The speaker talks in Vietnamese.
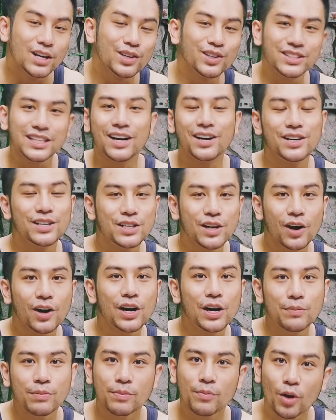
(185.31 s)
Dầu xả
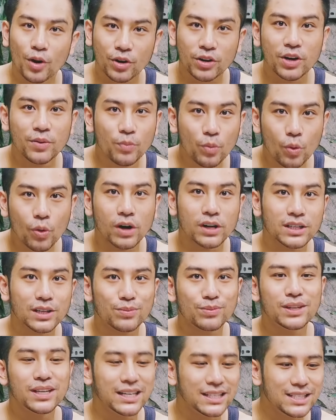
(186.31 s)
Rejoice nếu mà mọi người mua ở
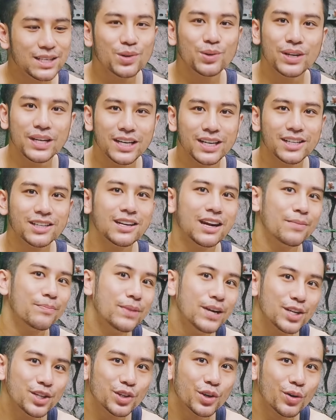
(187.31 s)
trong những cái siêu thị như là
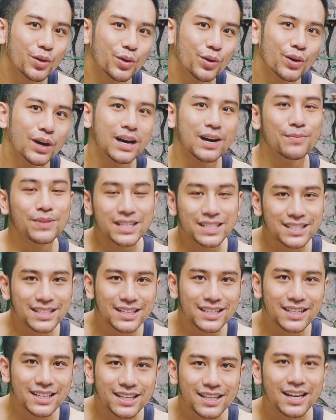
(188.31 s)
Metro hay là Big C
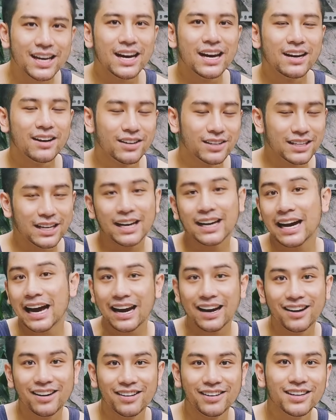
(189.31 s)
ấy, ở những cái
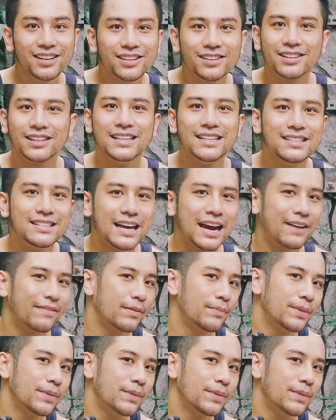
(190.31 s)
can lớn thì cực kỳ rẻ.